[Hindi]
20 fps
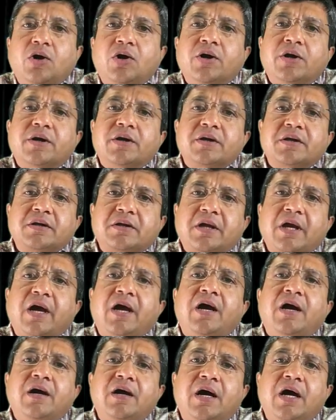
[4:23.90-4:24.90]
और
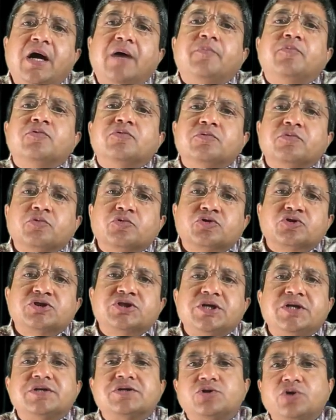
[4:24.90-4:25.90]
क्या आप उस
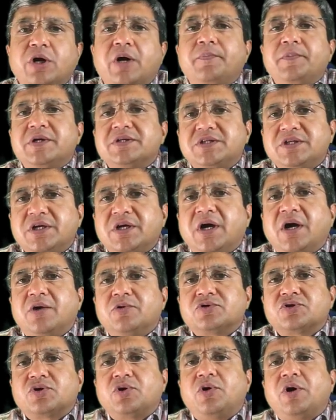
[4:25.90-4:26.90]
चीज़ जो आपने सीखा
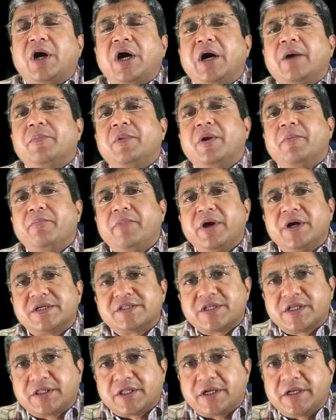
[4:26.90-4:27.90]
उसको आप लंबे
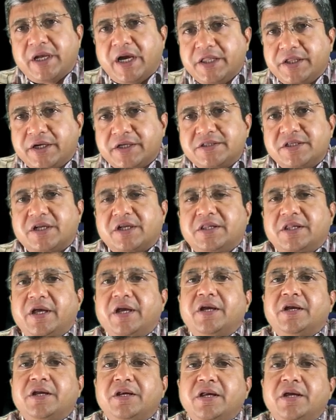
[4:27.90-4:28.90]
अरसे तक याद रख सकते
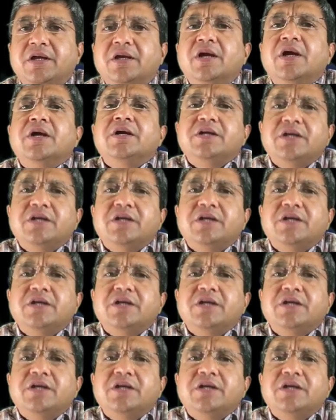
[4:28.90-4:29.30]
हैं कि नहीं